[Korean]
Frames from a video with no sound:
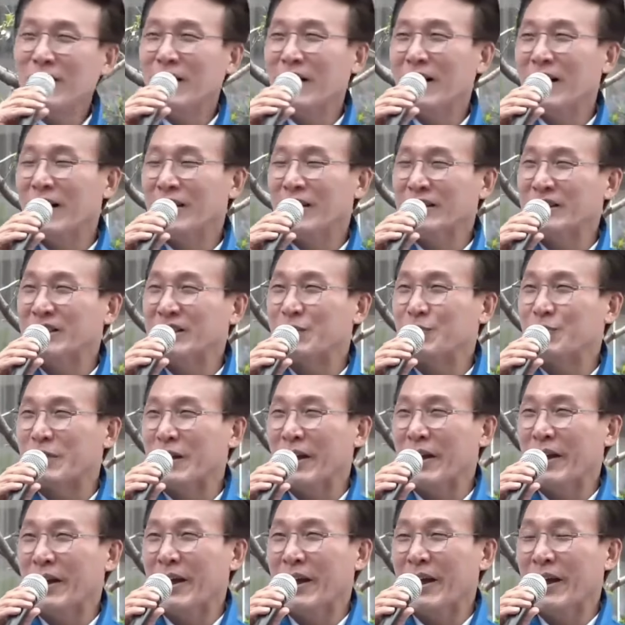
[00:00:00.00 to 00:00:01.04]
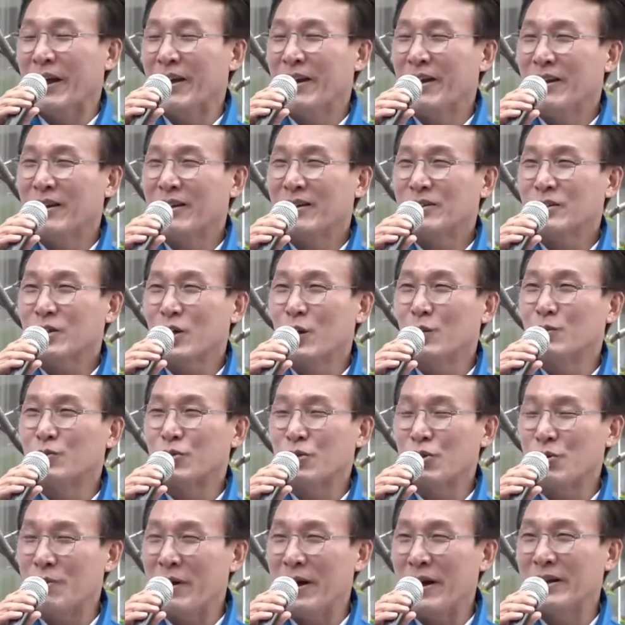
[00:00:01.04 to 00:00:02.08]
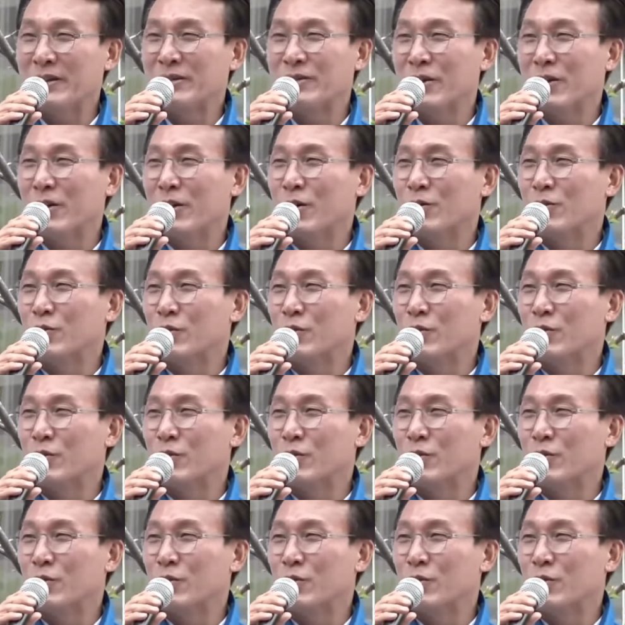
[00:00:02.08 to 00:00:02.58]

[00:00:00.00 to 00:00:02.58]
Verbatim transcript: 20대 아, 처음 출마해서